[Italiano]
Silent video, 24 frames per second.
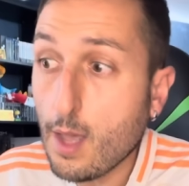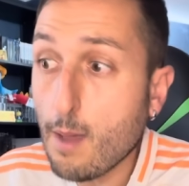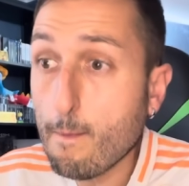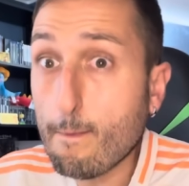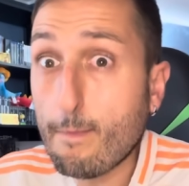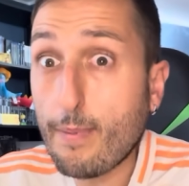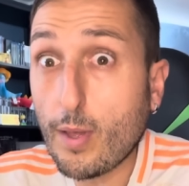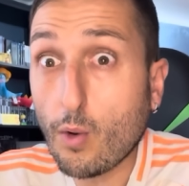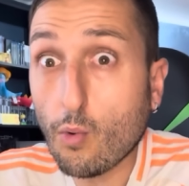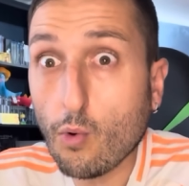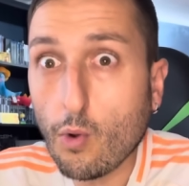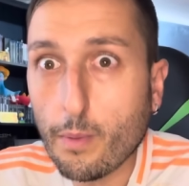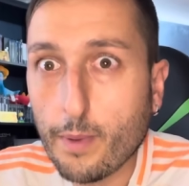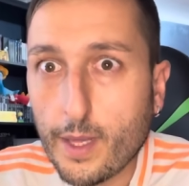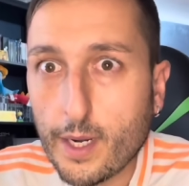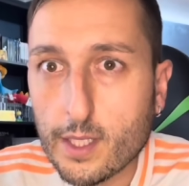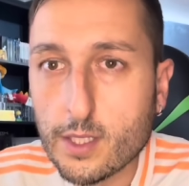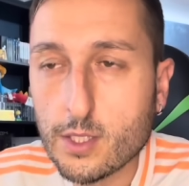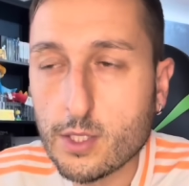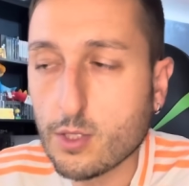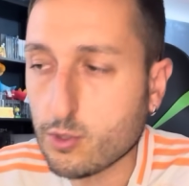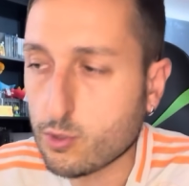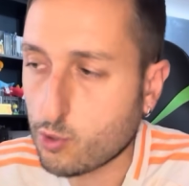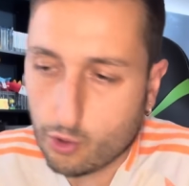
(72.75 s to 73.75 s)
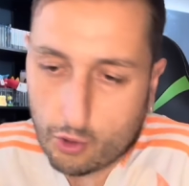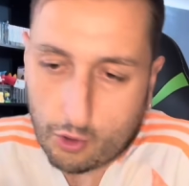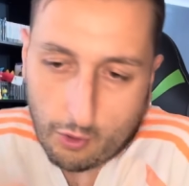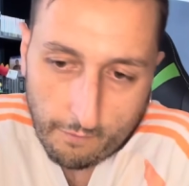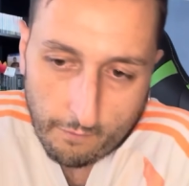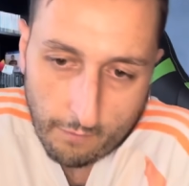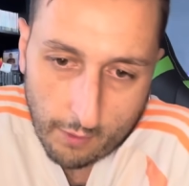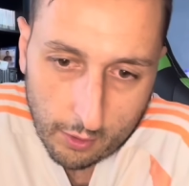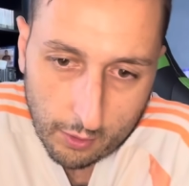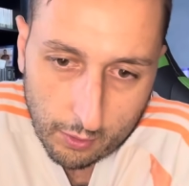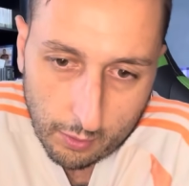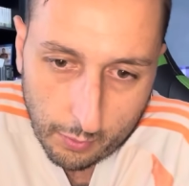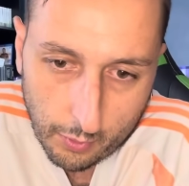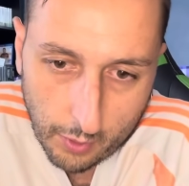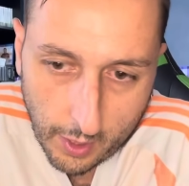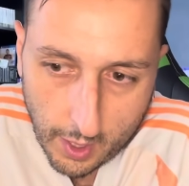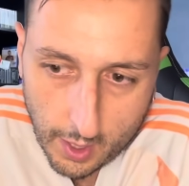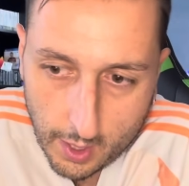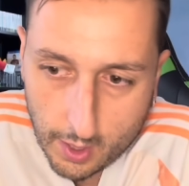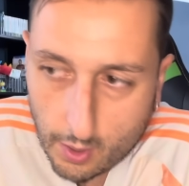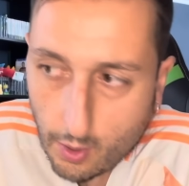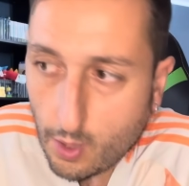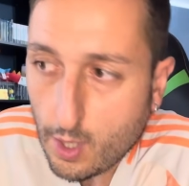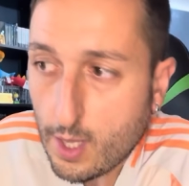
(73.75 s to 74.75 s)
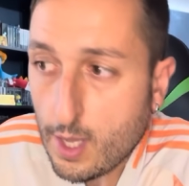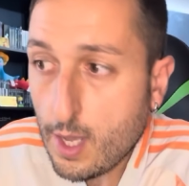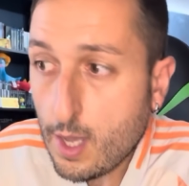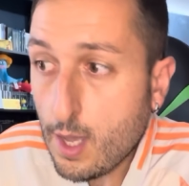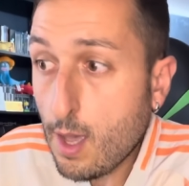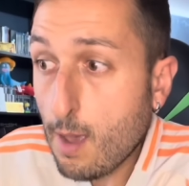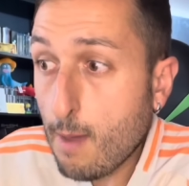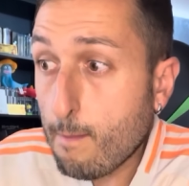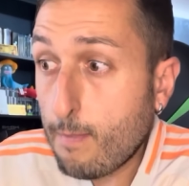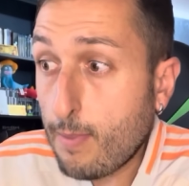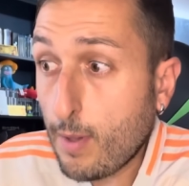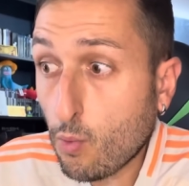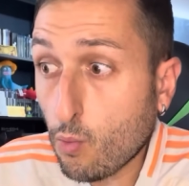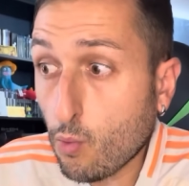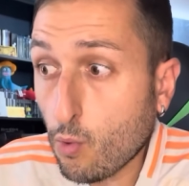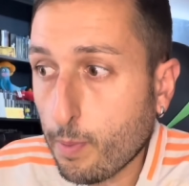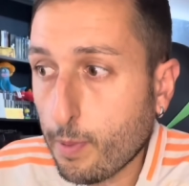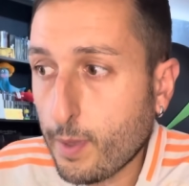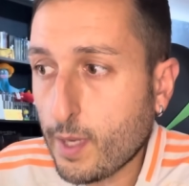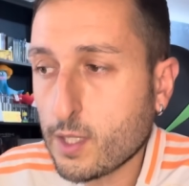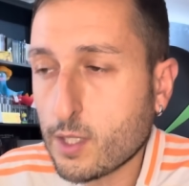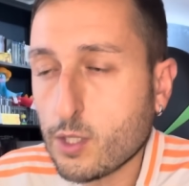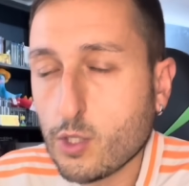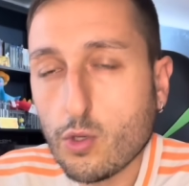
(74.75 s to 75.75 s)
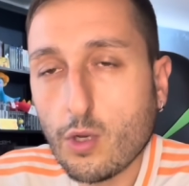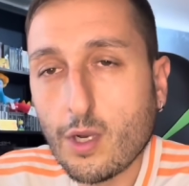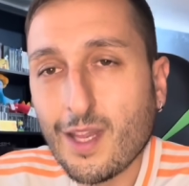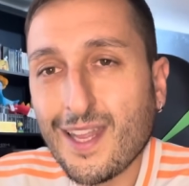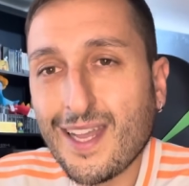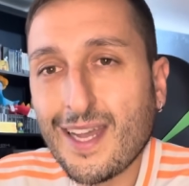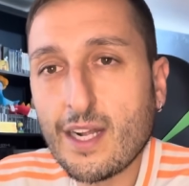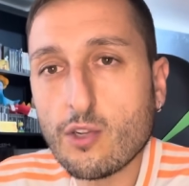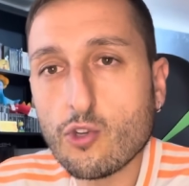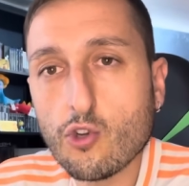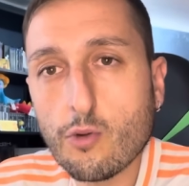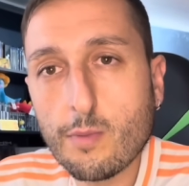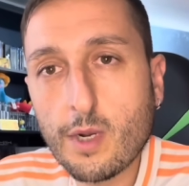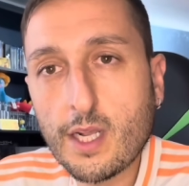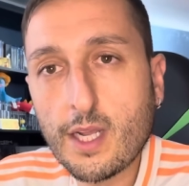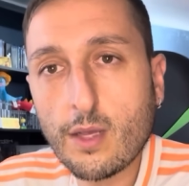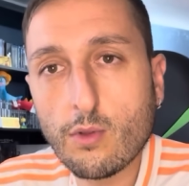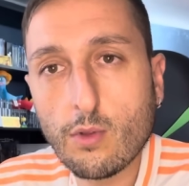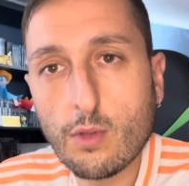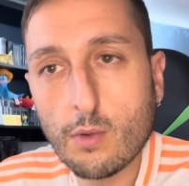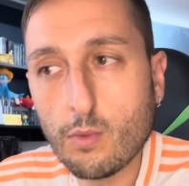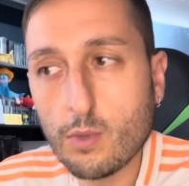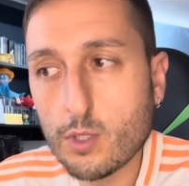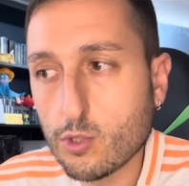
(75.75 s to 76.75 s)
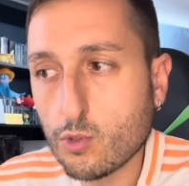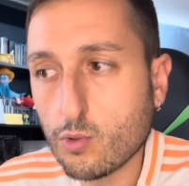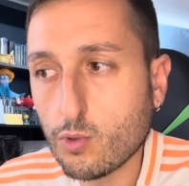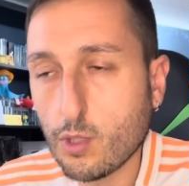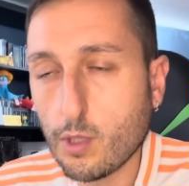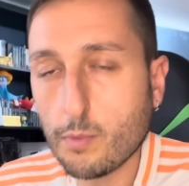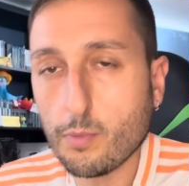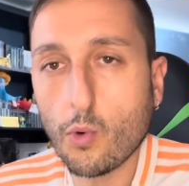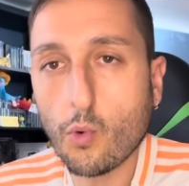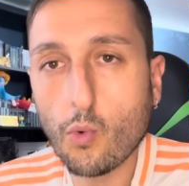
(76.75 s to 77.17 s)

per un'operazione, sono sconvolto pure io per un'operazione di calciomercato di questo tipo.